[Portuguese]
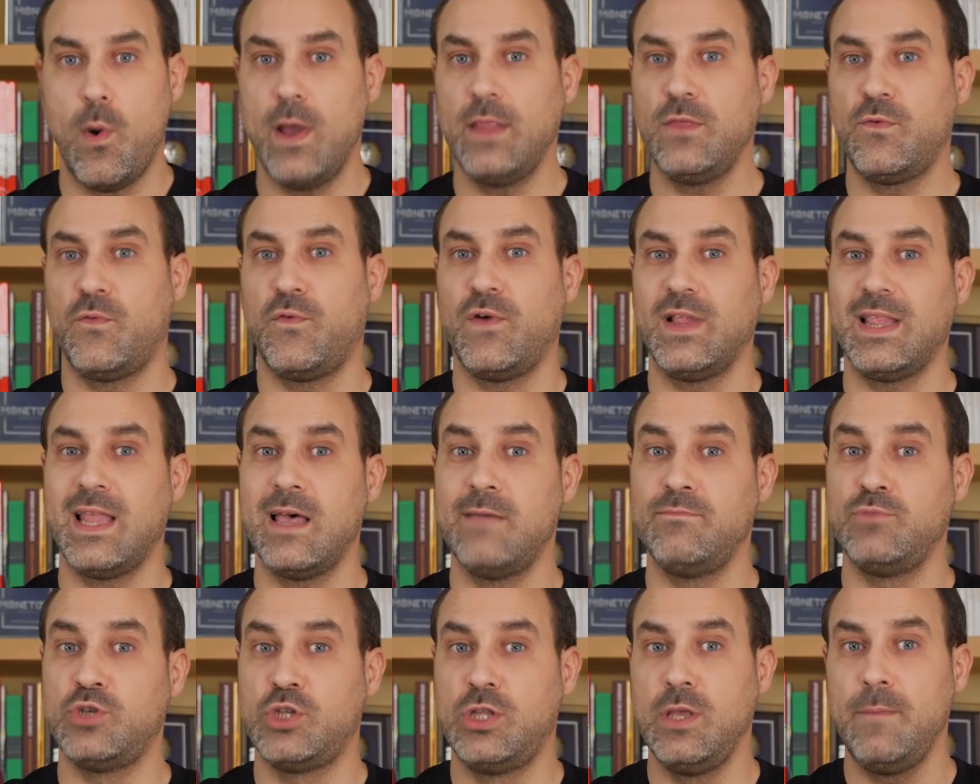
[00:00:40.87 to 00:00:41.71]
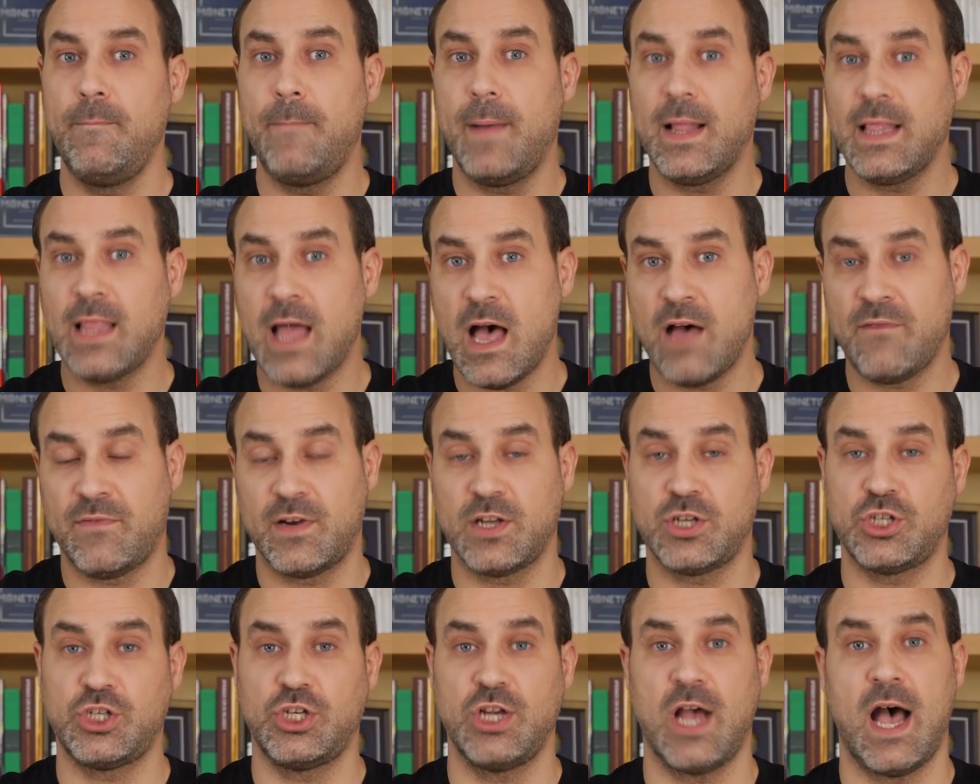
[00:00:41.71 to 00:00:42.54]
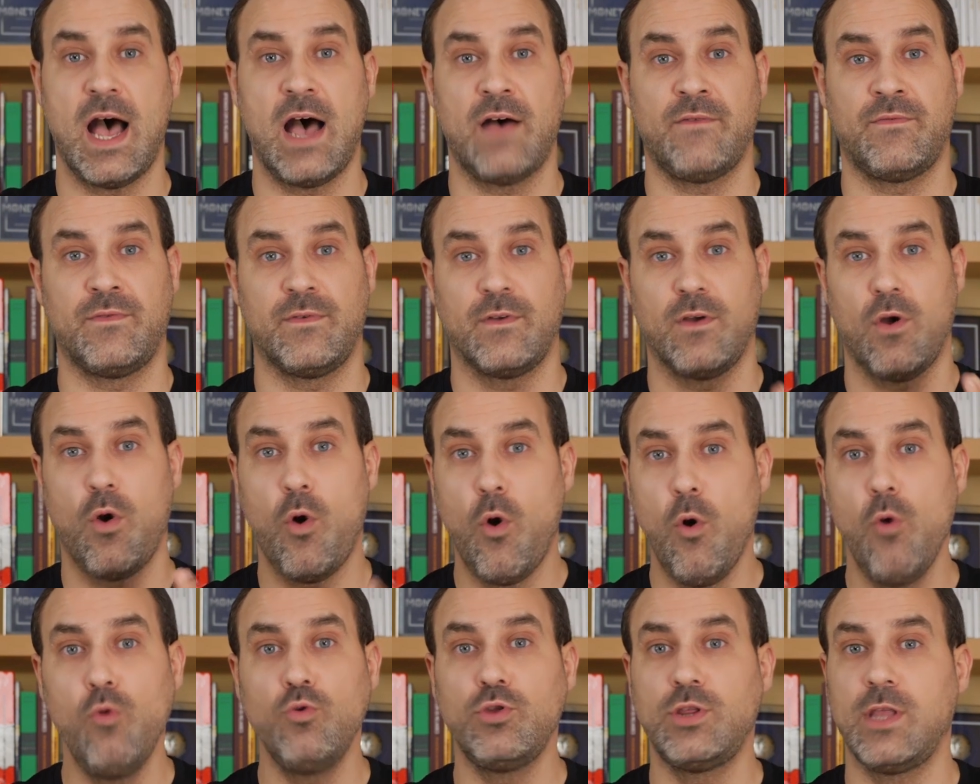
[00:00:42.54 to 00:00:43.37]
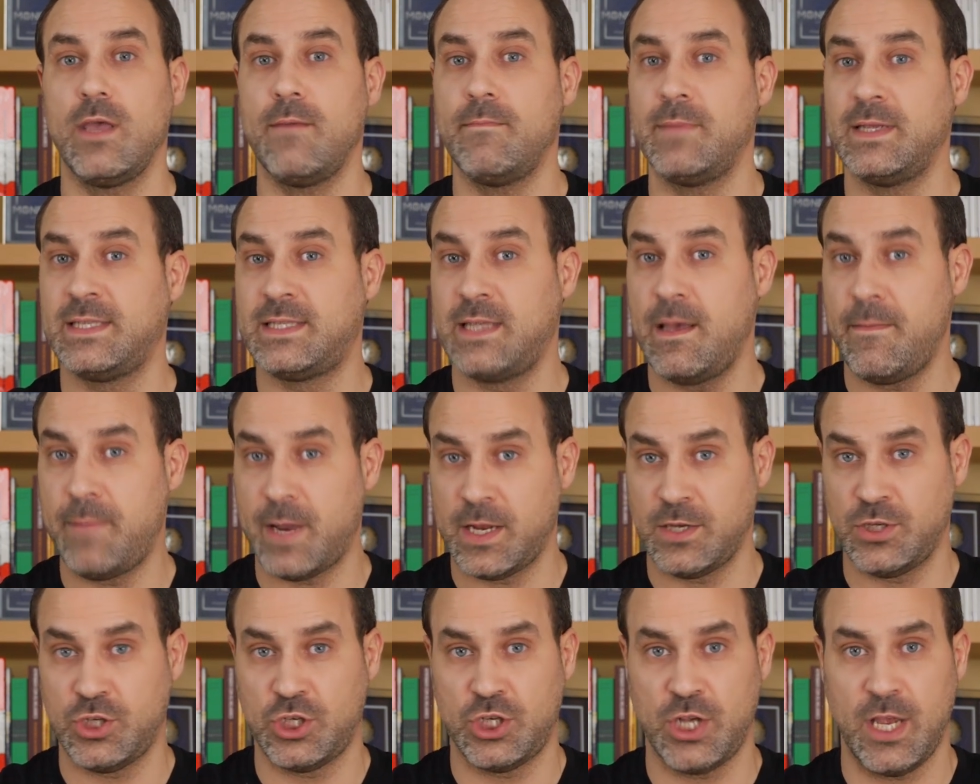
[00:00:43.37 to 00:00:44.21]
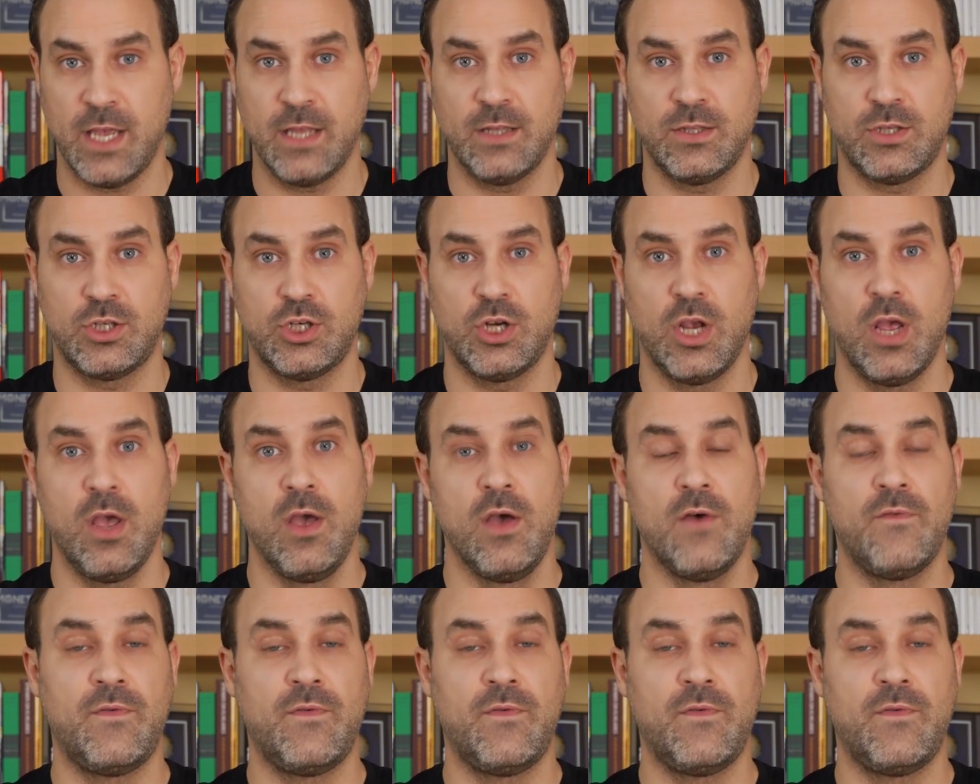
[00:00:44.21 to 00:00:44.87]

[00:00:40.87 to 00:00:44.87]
Quando falamos de palavras-chave ou temas abrangentes,